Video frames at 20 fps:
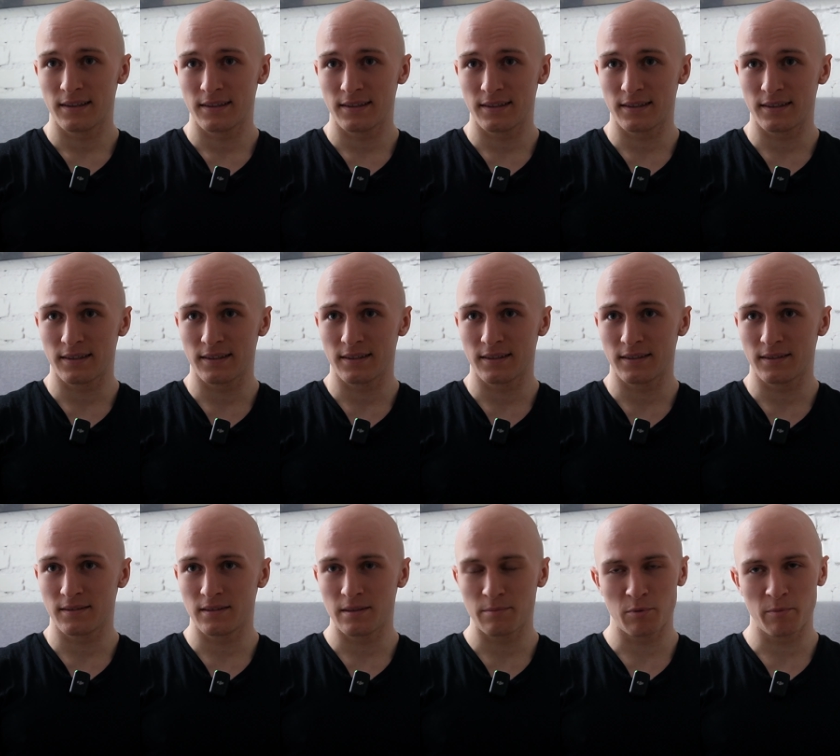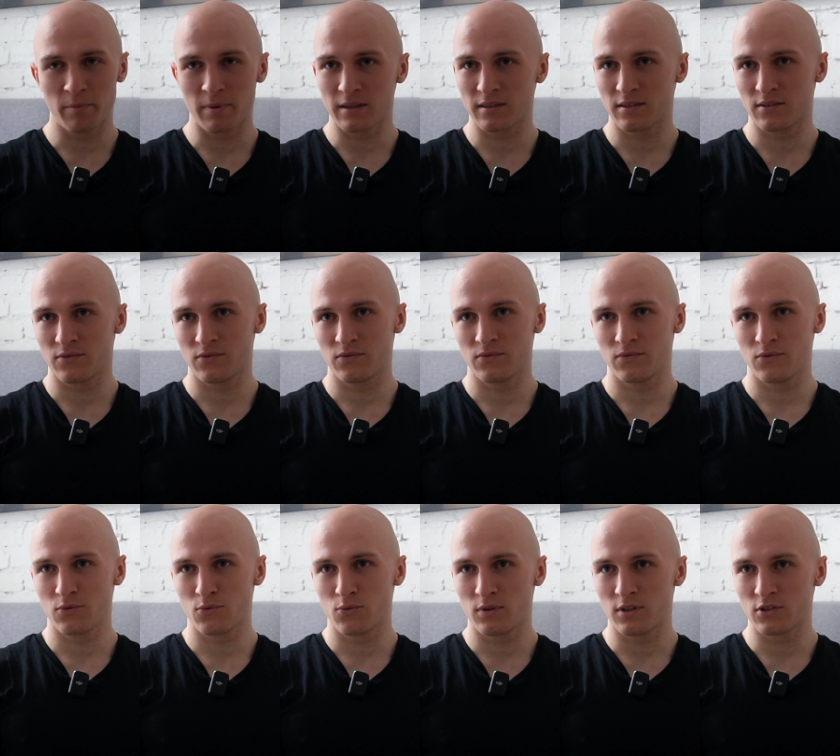E, nie poparte
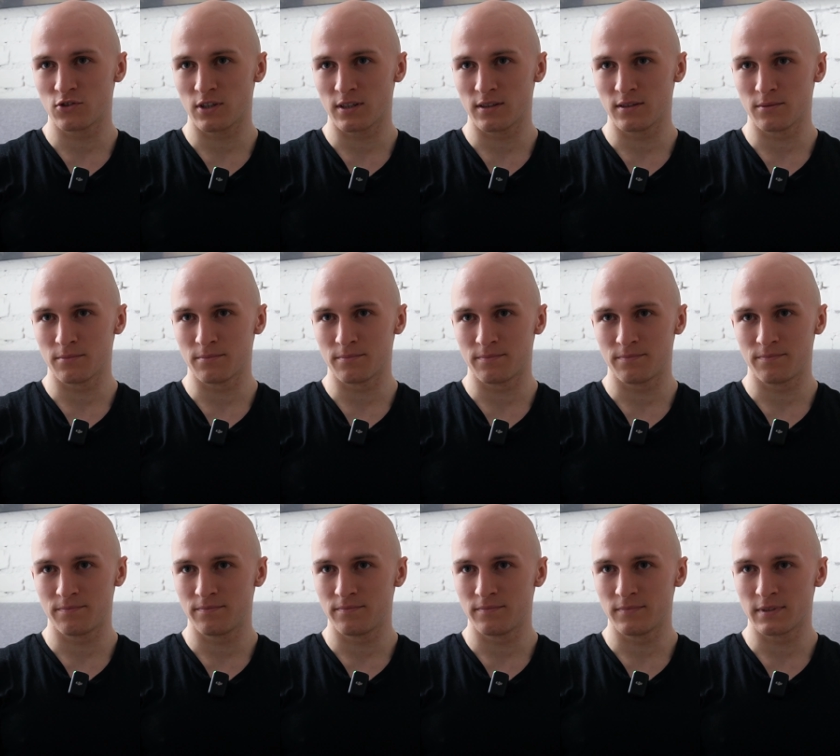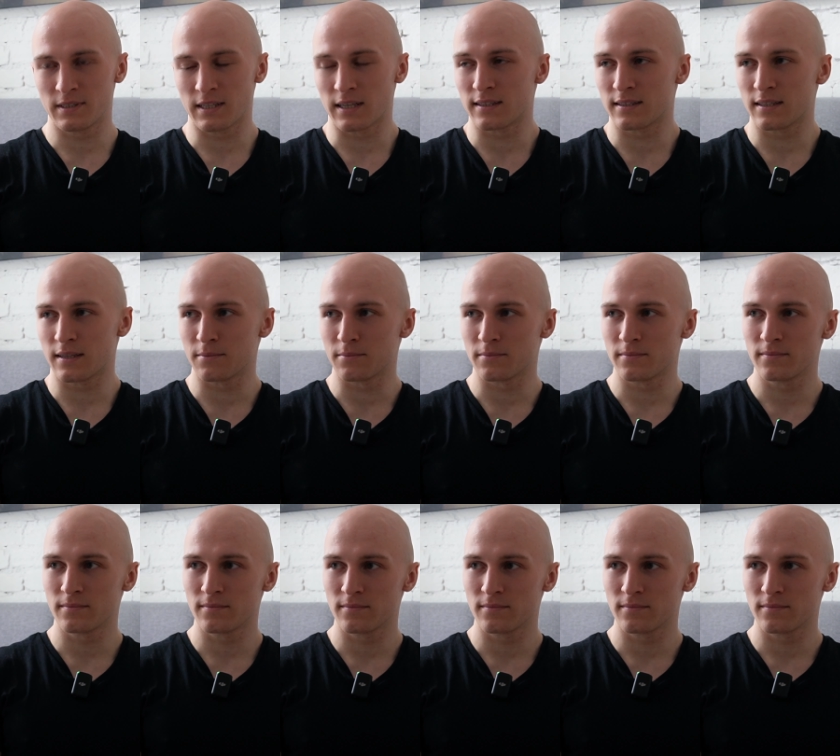w ogóle żadnym sensem.